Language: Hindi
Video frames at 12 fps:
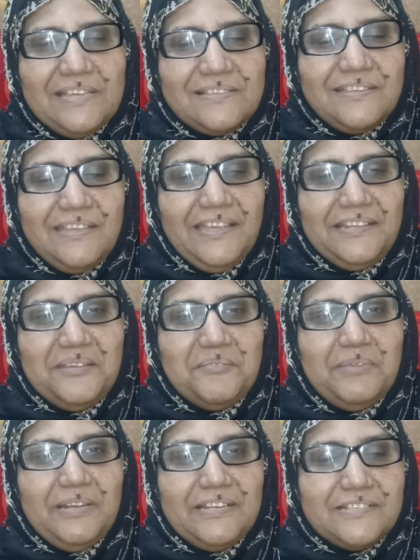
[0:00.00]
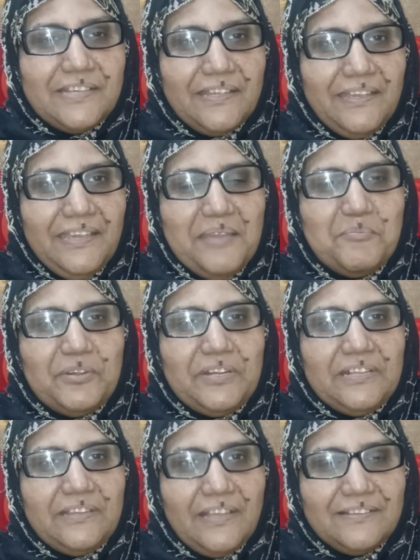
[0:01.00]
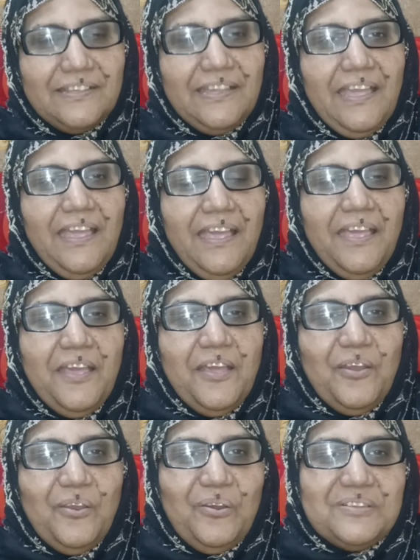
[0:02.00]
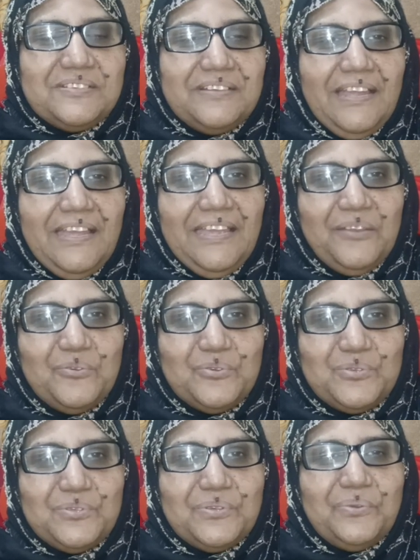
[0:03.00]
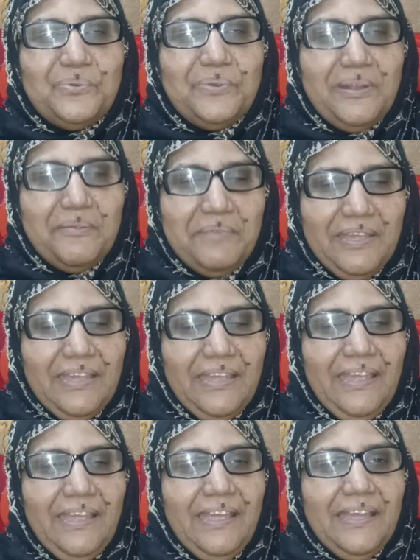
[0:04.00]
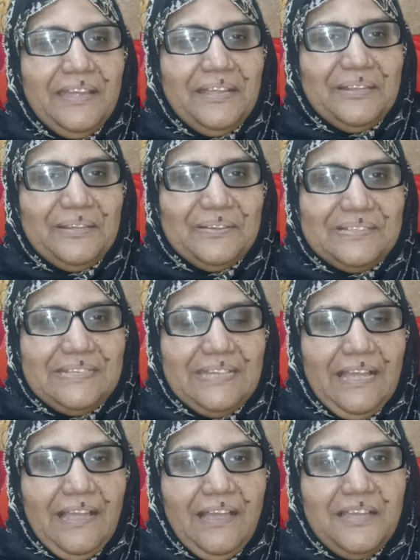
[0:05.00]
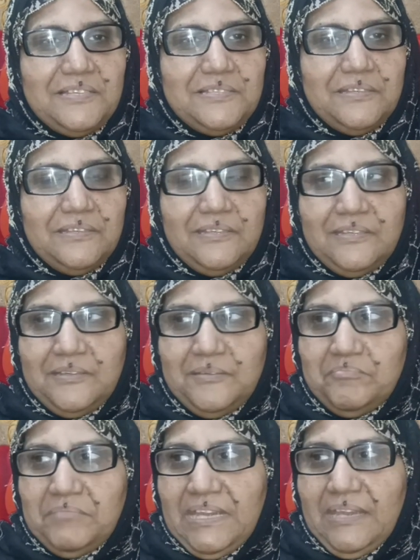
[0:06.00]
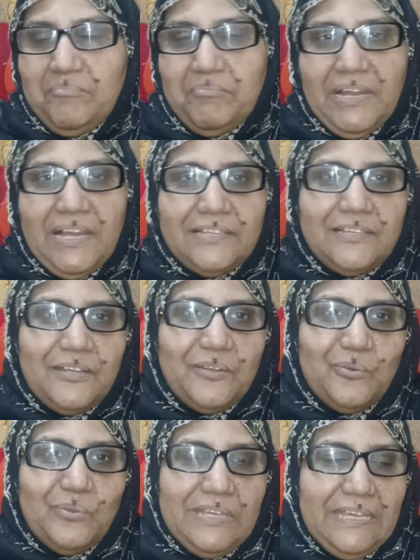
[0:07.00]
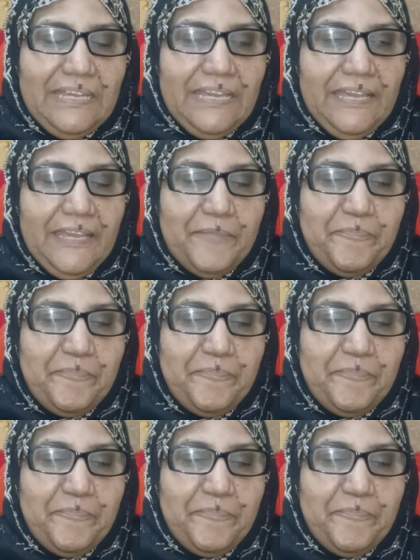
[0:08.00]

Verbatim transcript: कैसे हैं जी भले चंगे हैं मोटे ताज़े हैं और सुनाए खुश खुरम है तो जी आज मैं बात करूँगी कि